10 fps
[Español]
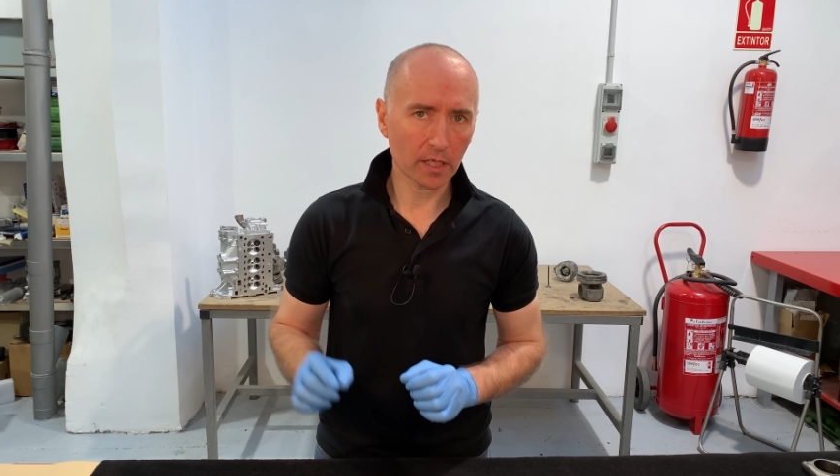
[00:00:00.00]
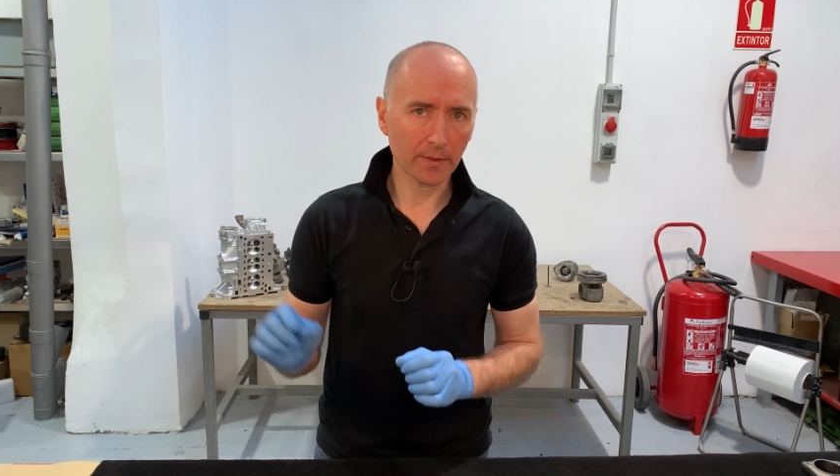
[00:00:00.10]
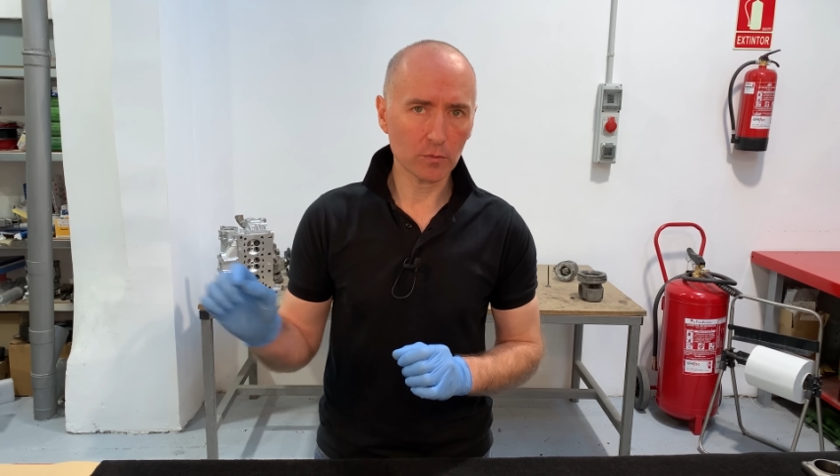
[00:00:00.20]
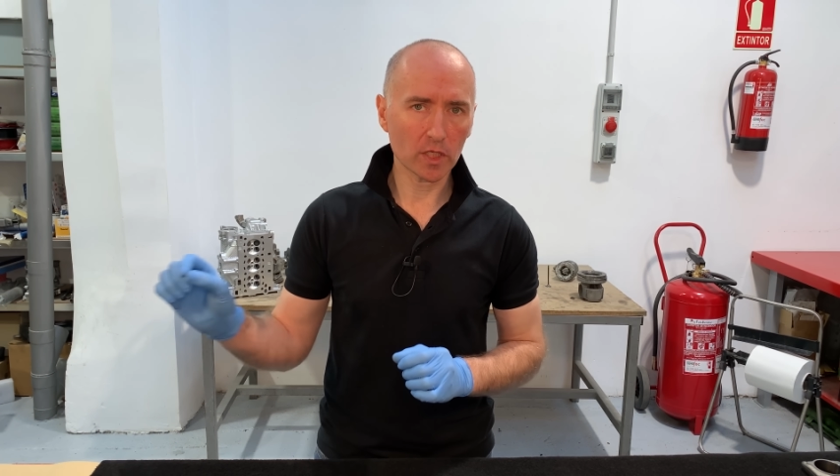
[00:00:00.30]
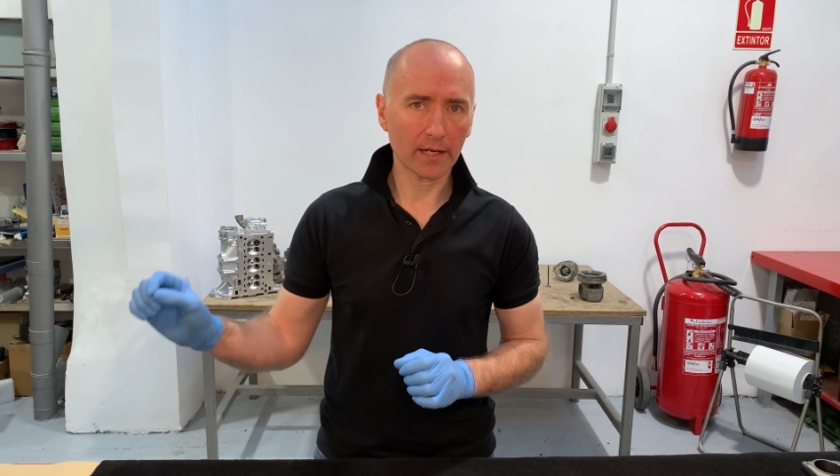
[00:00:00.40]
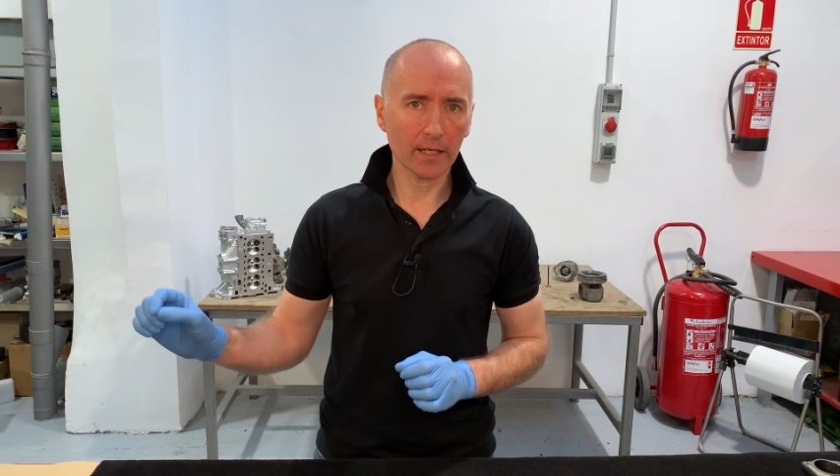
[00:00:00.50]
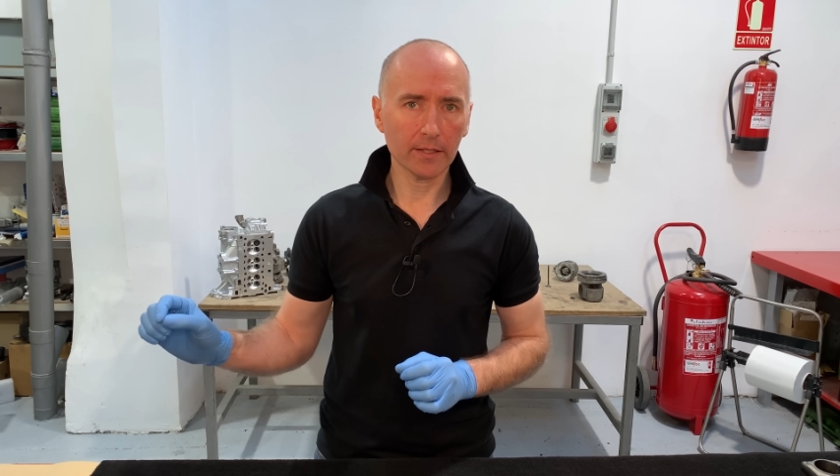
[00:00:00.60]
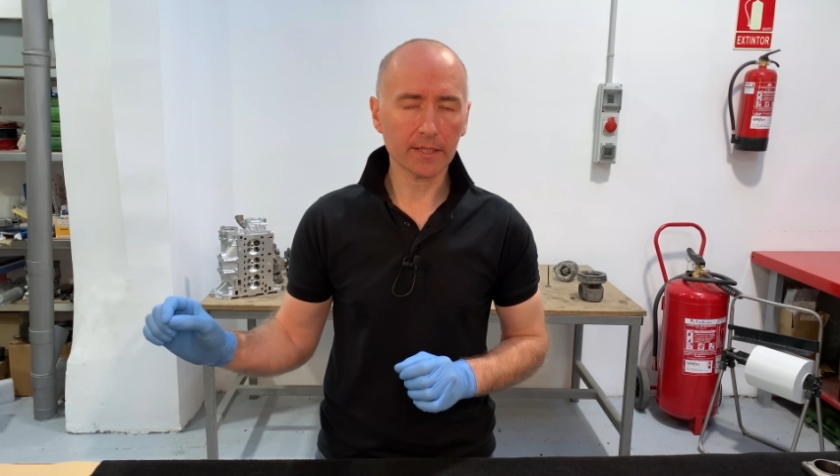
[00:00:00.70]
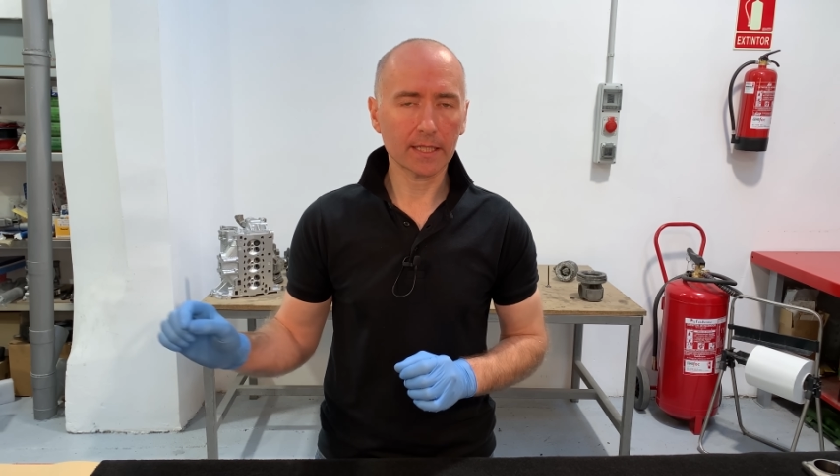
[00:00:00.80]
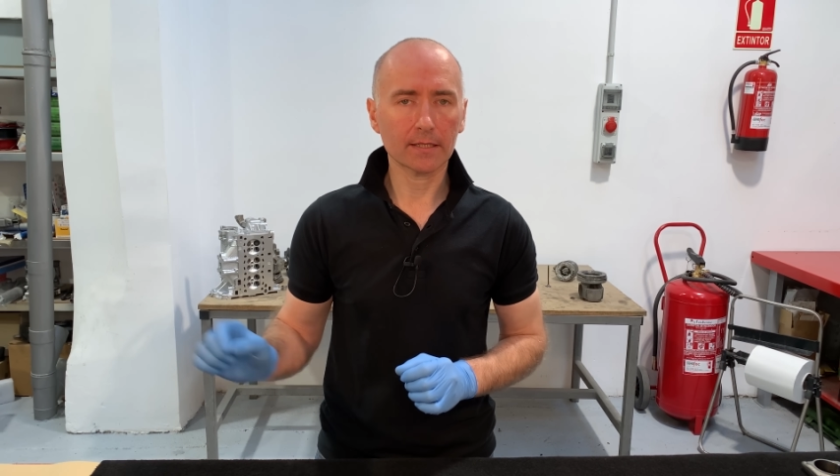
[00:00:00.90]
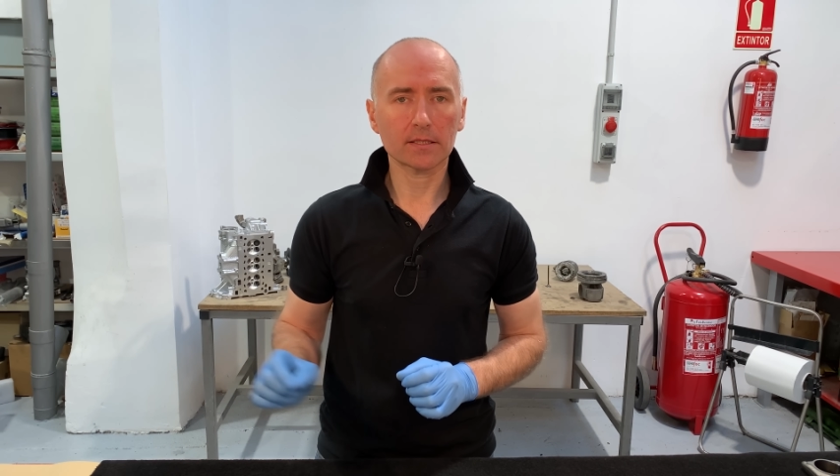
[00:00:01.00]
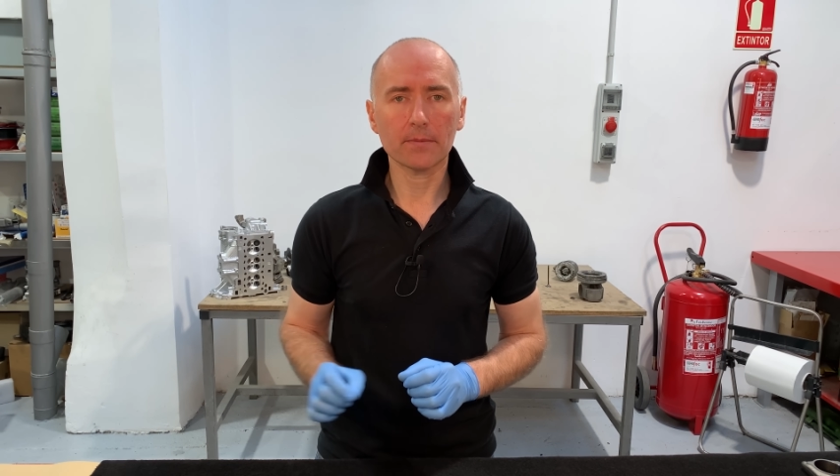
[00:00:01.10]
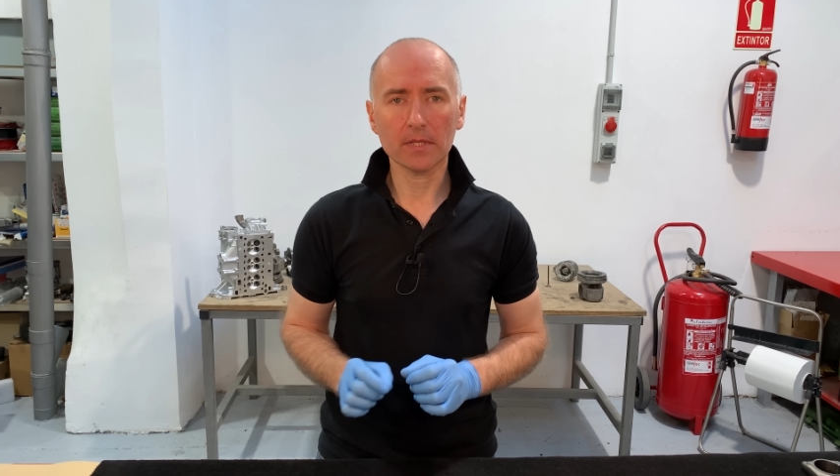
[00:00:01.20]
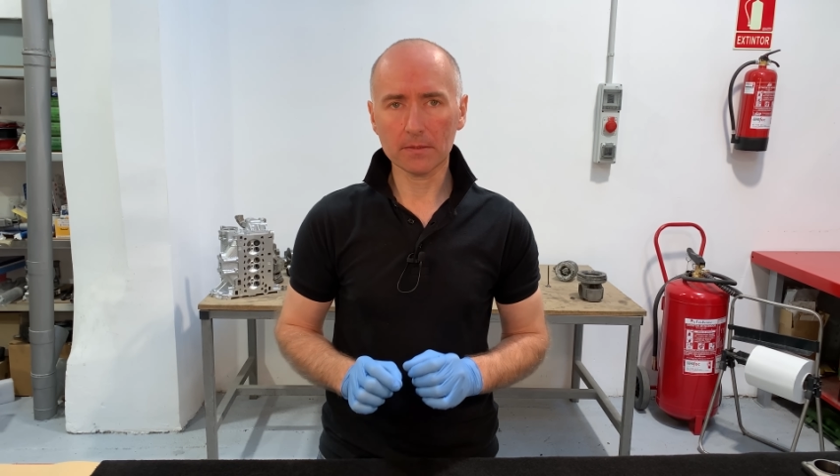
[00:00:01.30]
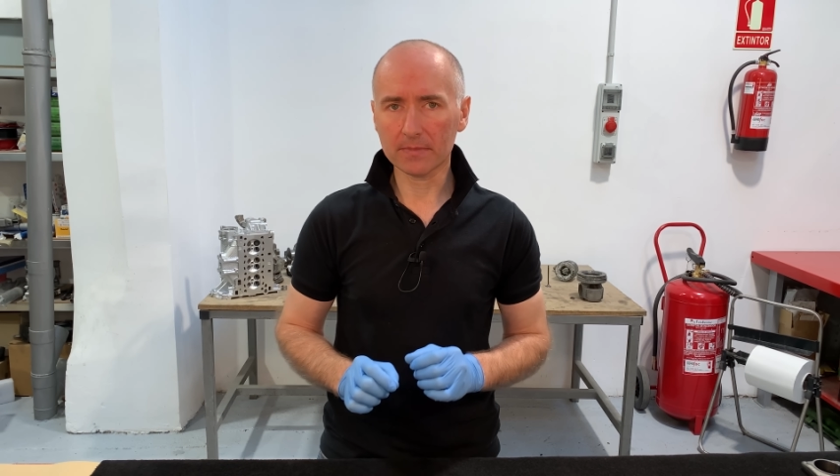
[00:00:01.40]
que vamos a realizar también